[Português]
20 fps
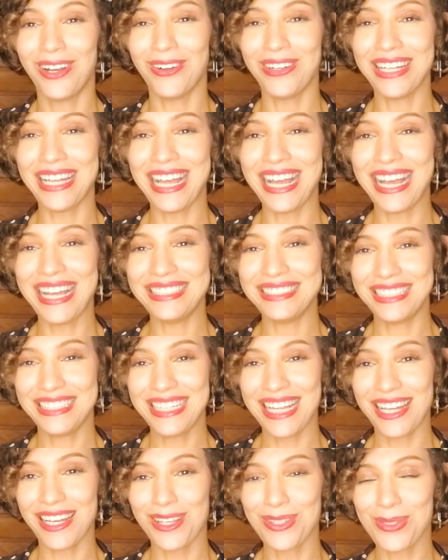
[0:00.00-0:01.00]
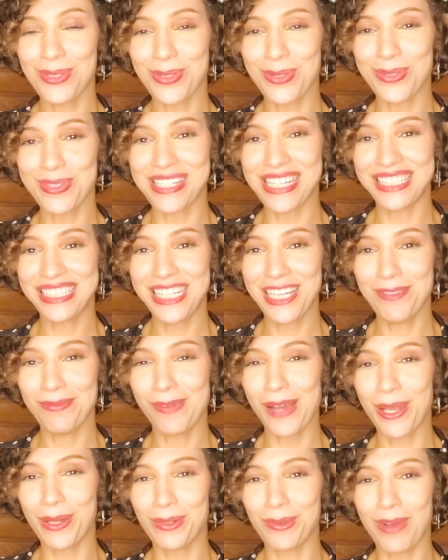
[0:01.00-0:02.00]
Olá, Daniela Souza aqui
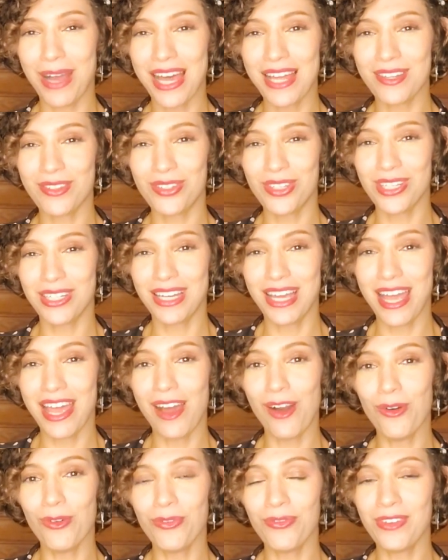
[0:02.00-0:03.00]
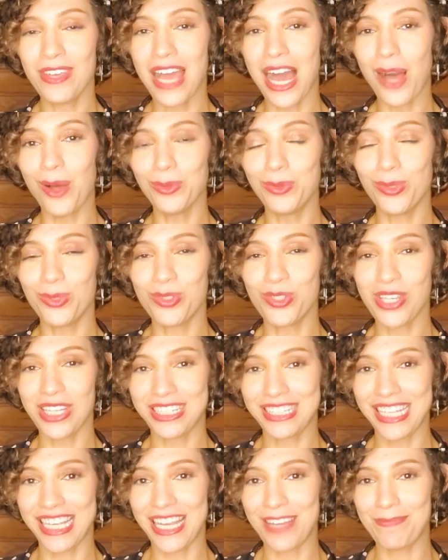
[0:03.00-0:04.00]
para o Guardiã Health Alto
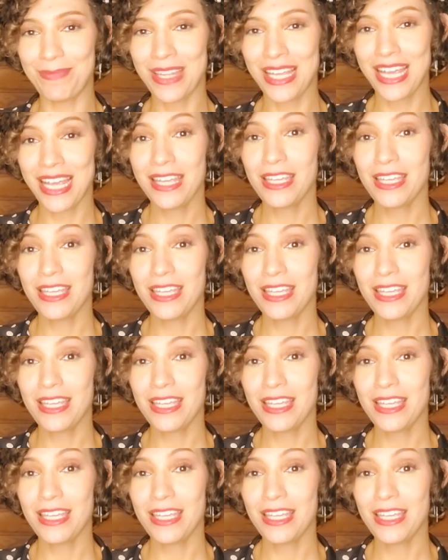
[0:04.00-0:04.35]
Tietê.